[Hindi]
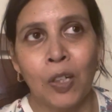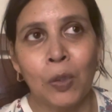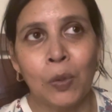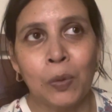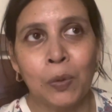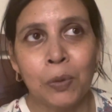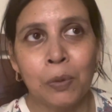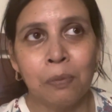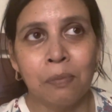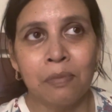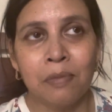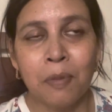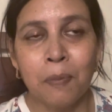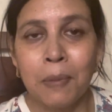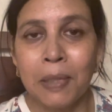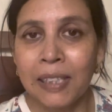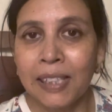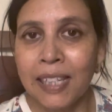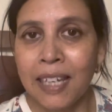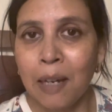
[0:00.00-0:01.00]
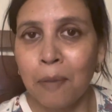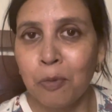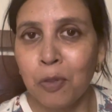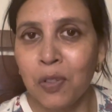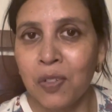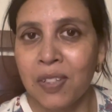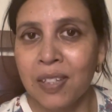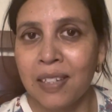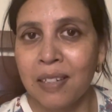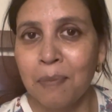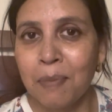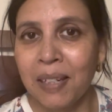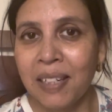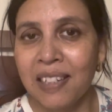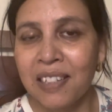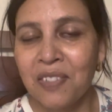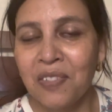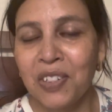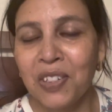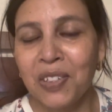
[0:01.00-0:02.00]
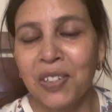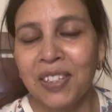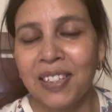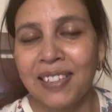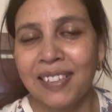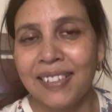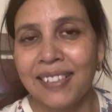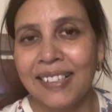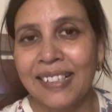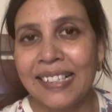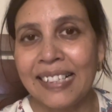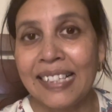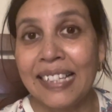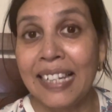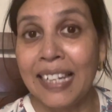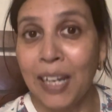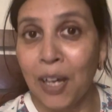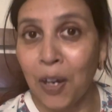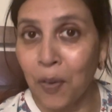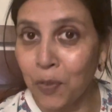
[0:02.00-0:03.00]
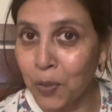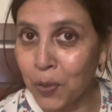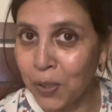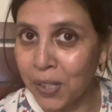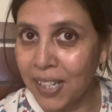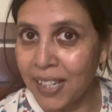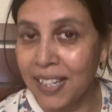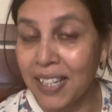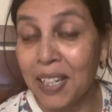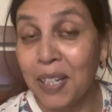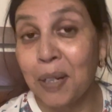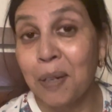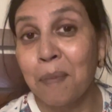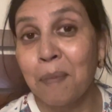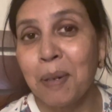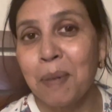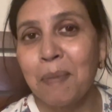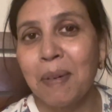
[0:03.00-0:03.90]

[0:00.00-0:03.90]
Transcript: तो मिलते हैं आप लोगों से माई नेक्स्ट वीडियो लव यू टेक केयर बाय